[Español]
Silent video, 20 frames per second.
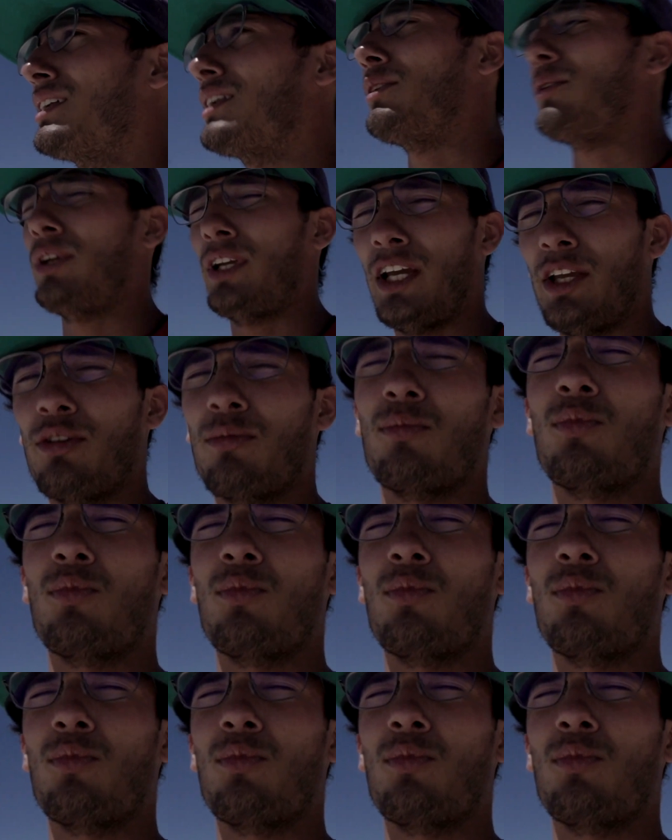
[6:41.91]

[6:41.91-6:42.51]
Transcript: Creo que hay